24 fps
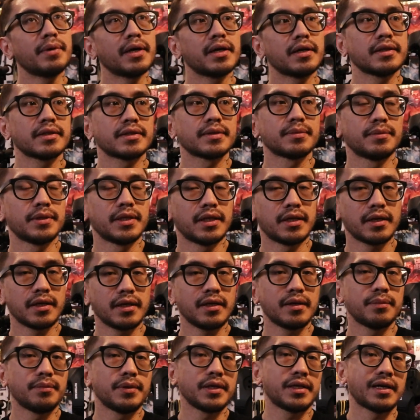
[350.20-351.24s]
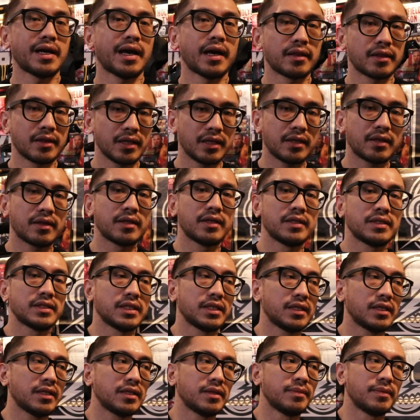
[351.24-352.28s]
malah sebenarnya lebih ke atlet di
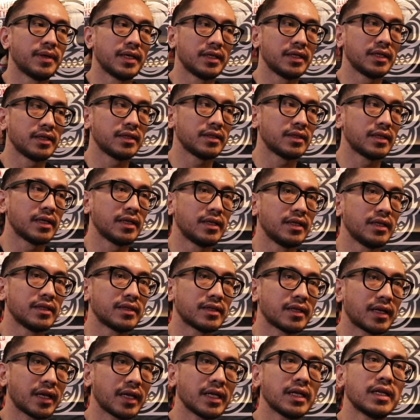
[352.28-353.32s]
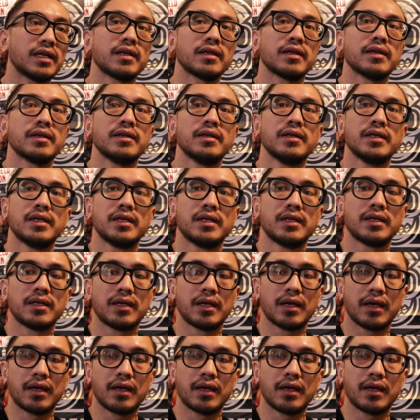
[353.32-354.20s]
sini mm -hmm. dibanding jadi trainer ya. Mm -hmm.